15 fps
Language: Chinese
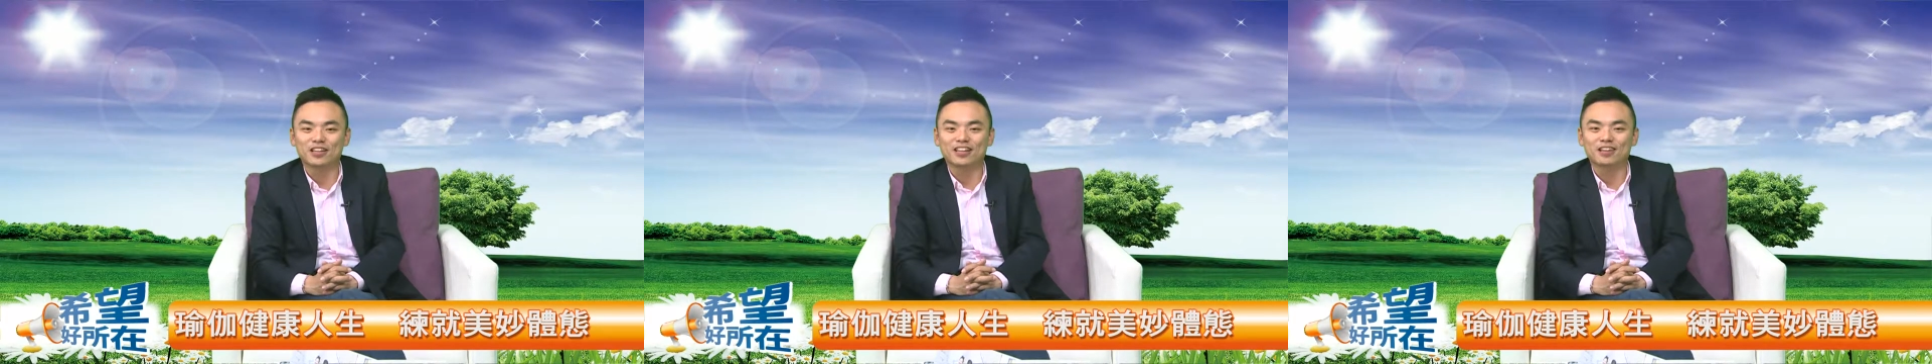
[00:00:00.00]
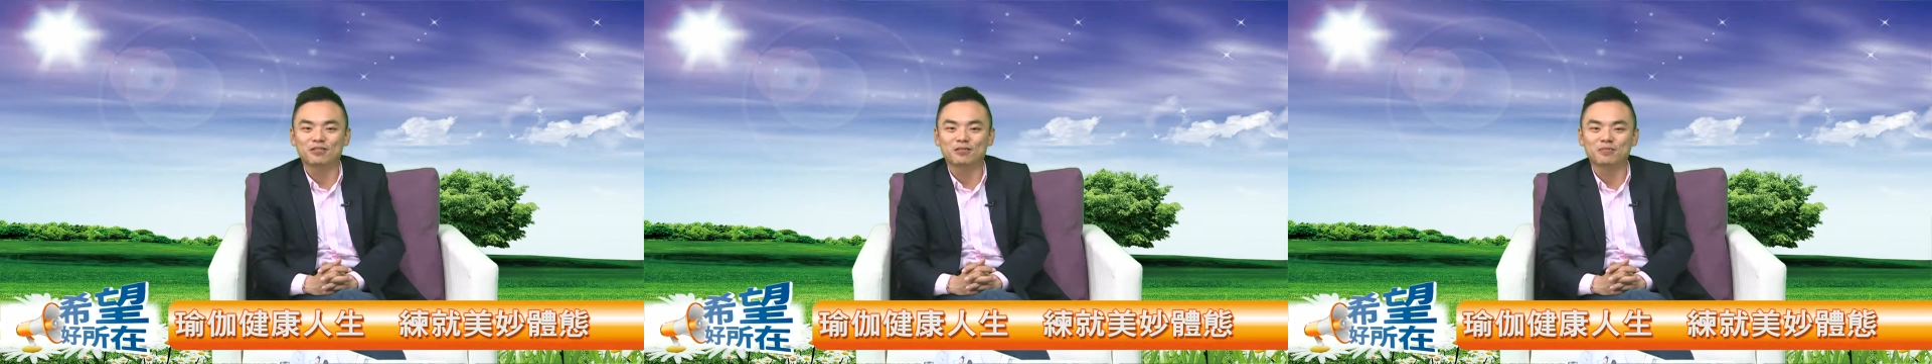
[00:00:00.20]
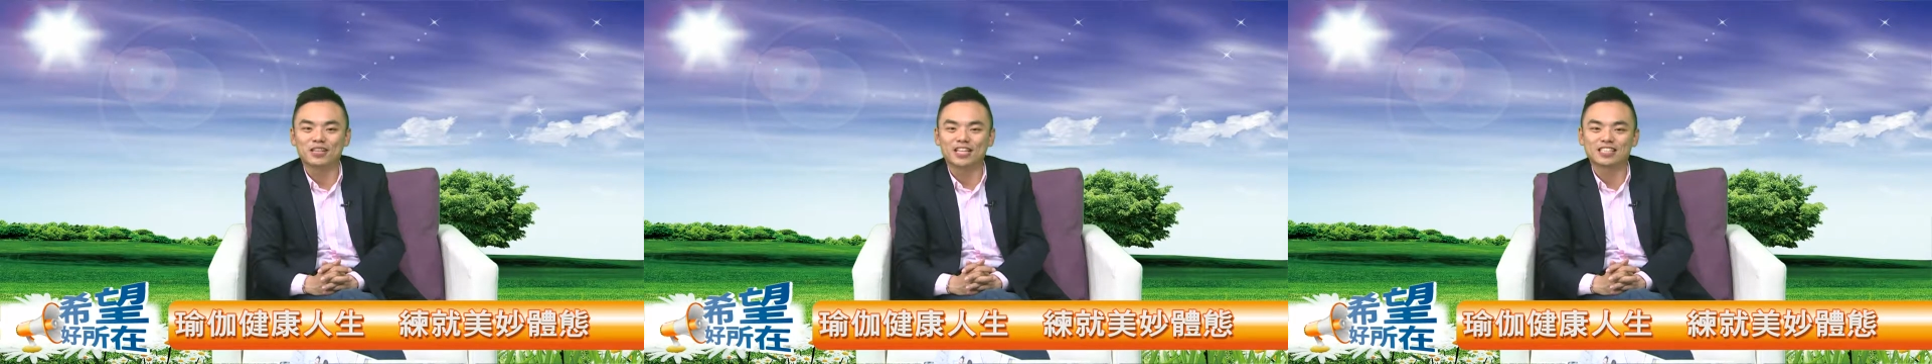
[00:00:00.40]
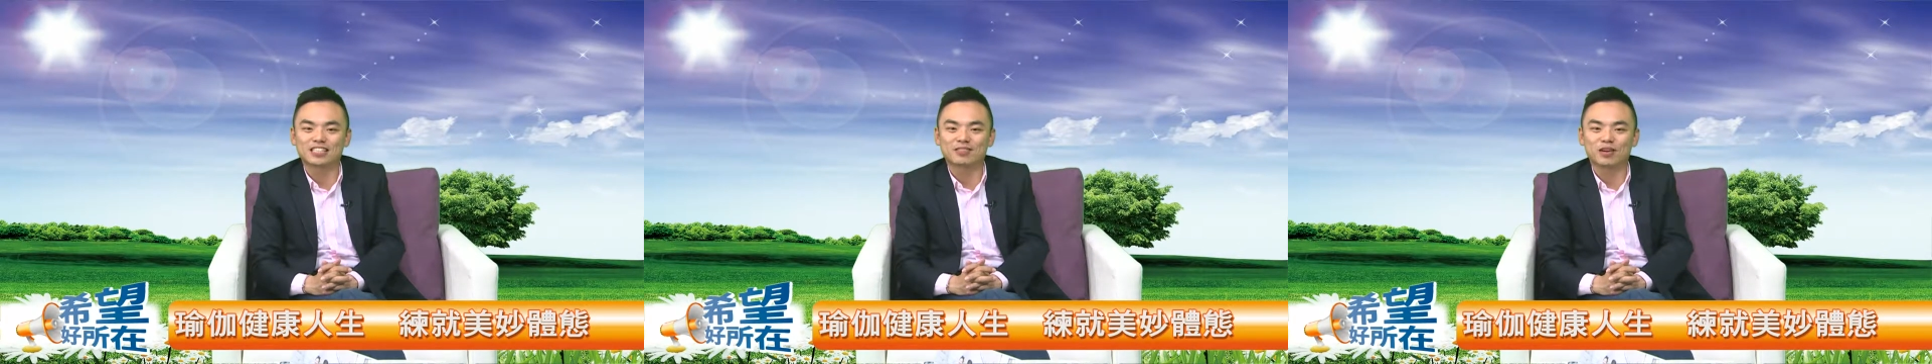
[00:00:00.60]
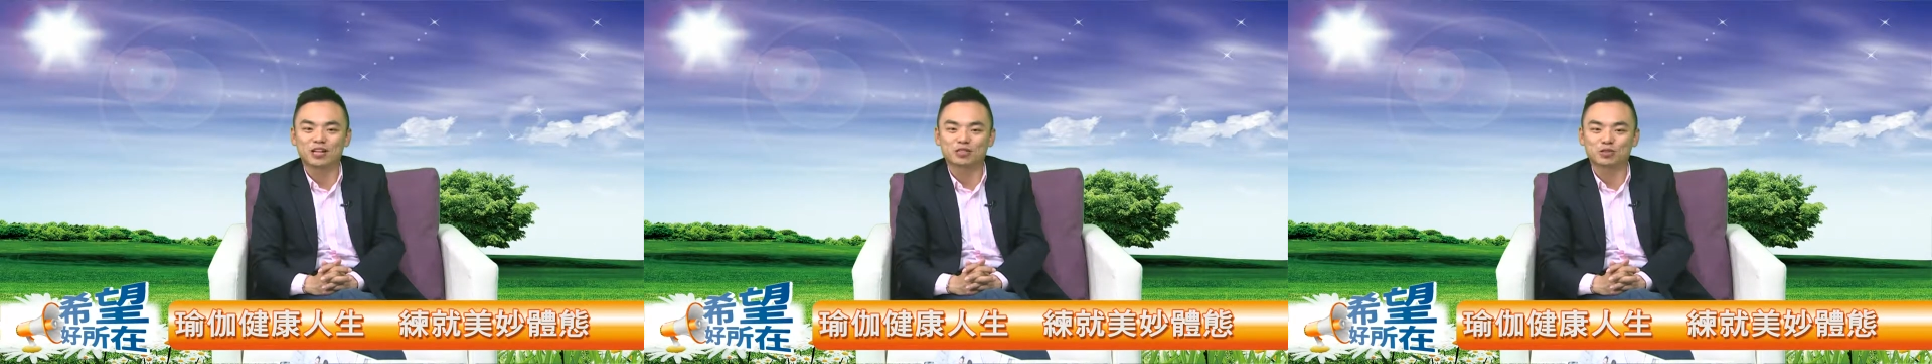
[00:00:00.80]
所以呢，我们也
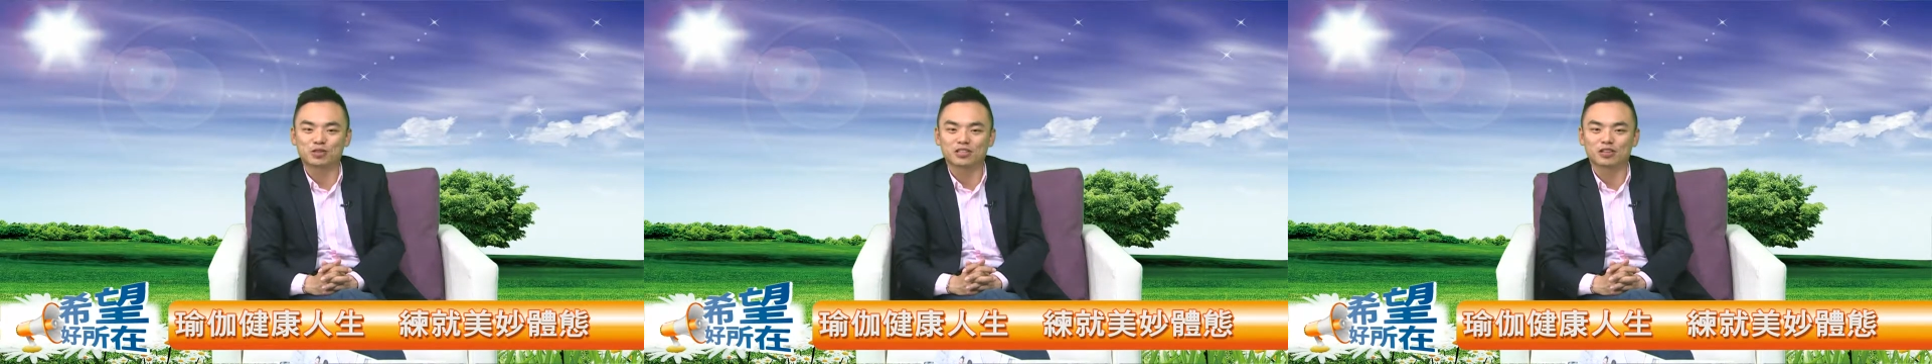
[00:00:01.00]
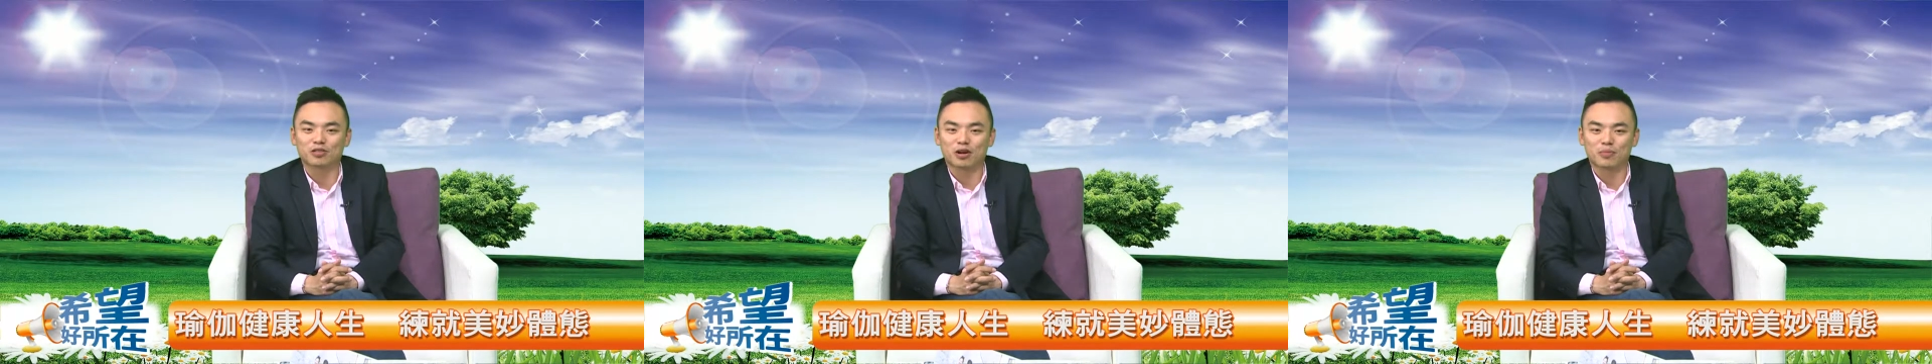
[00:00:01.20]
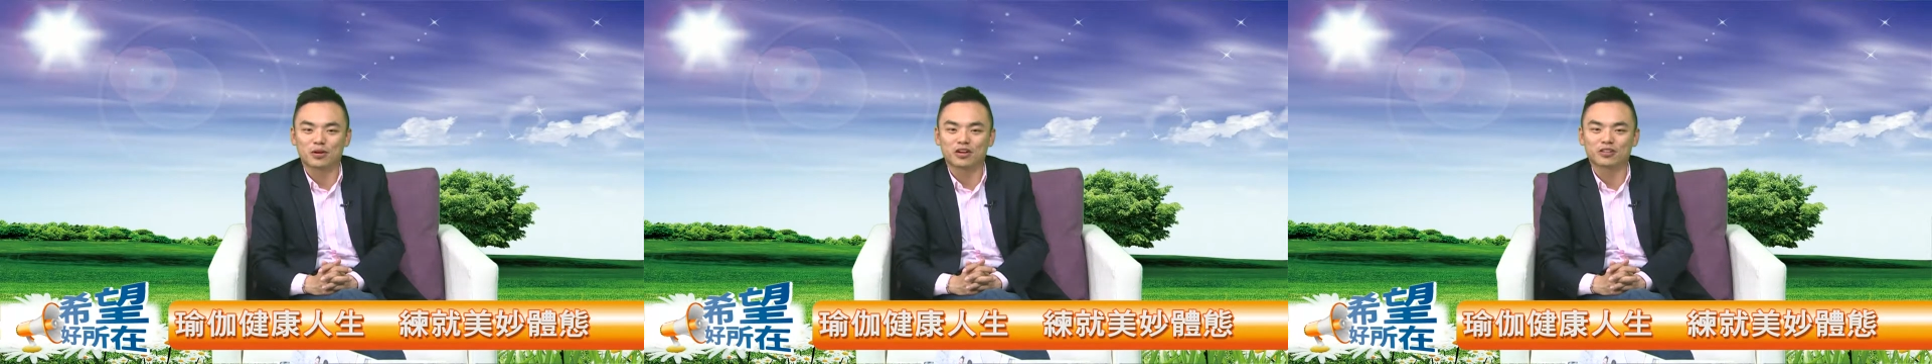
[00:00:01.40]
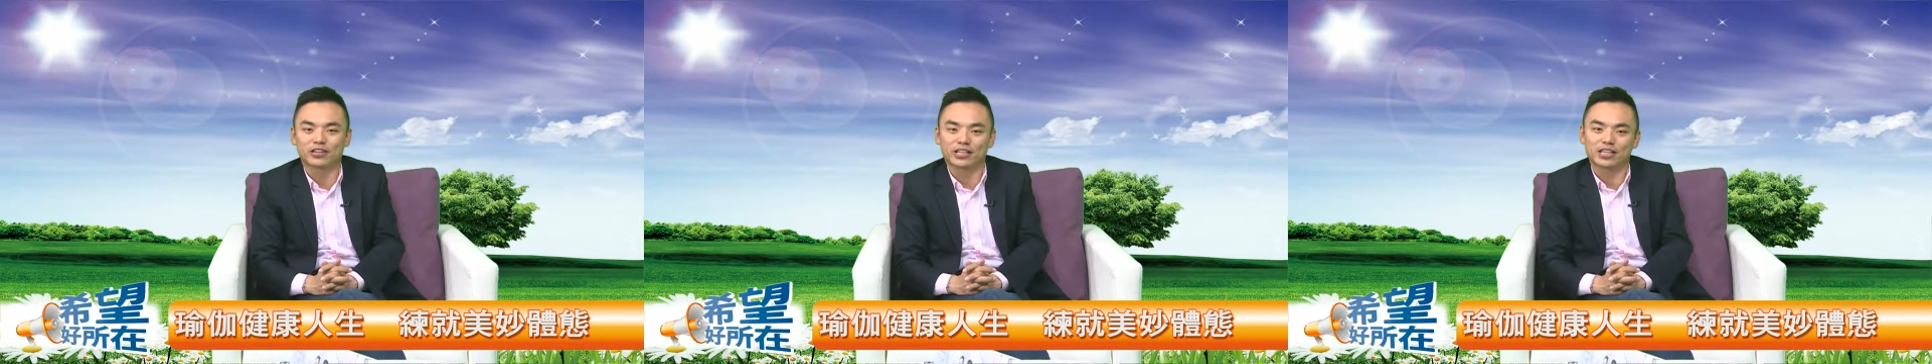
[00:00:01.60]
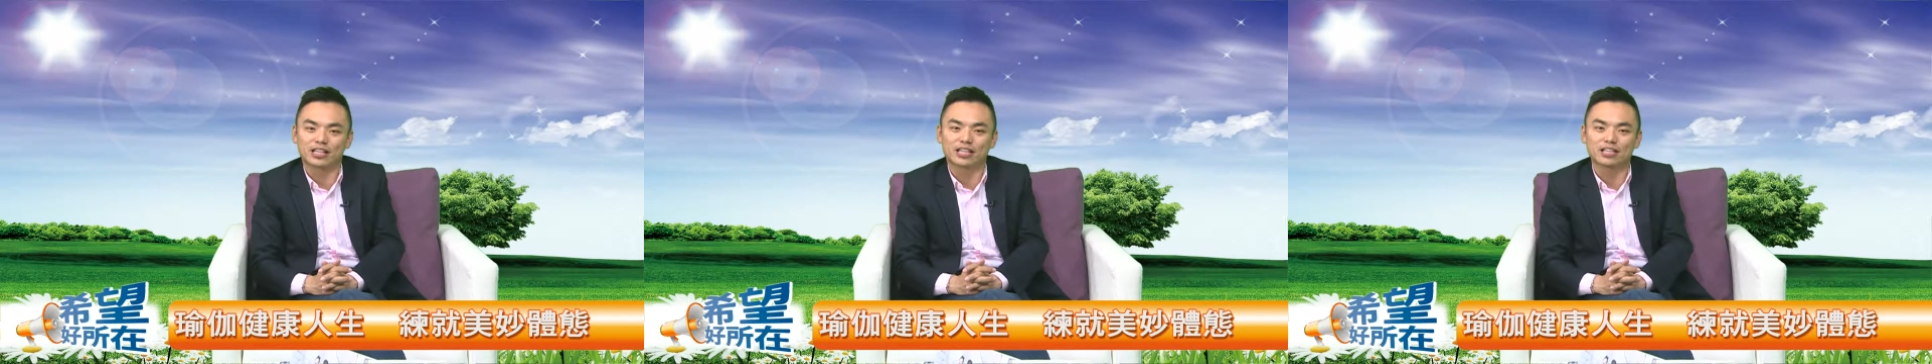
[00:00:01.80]
希望所有的观众朋友
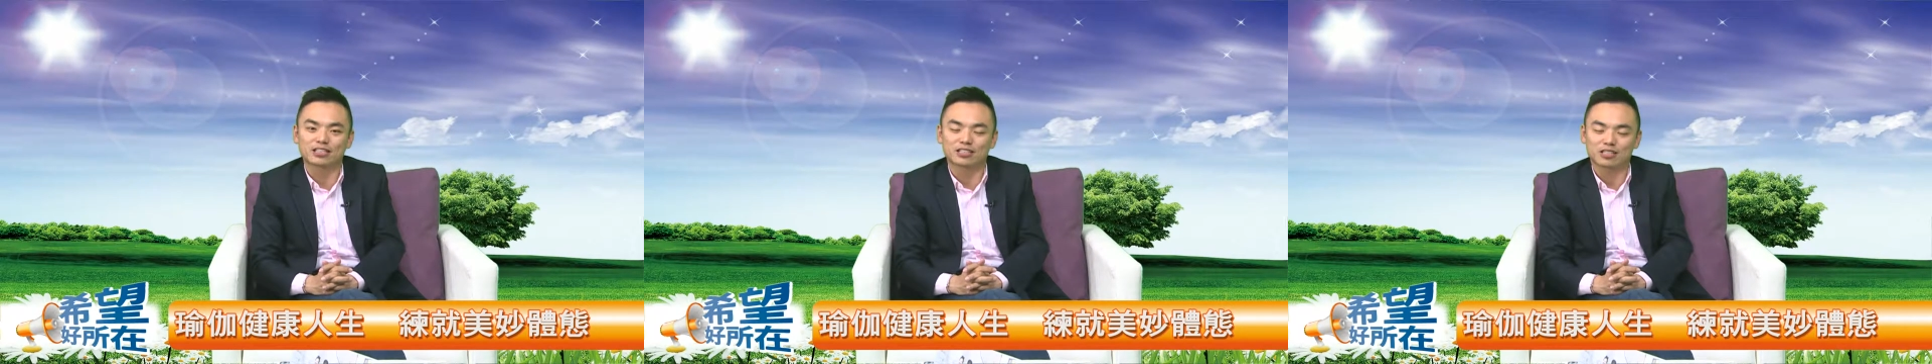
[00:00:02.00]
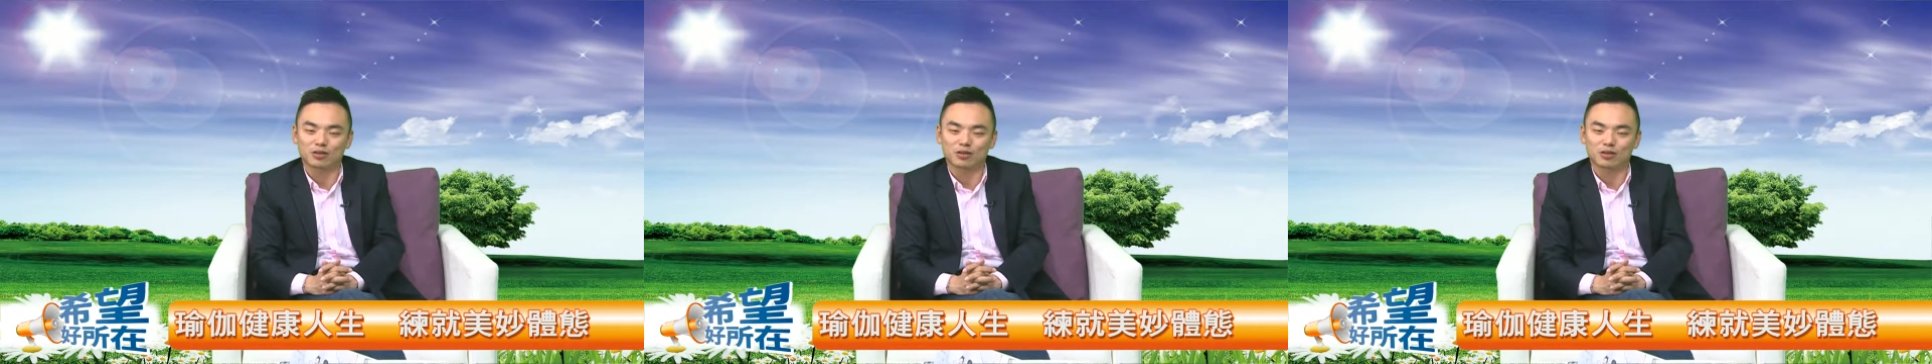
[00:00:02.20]
可以跟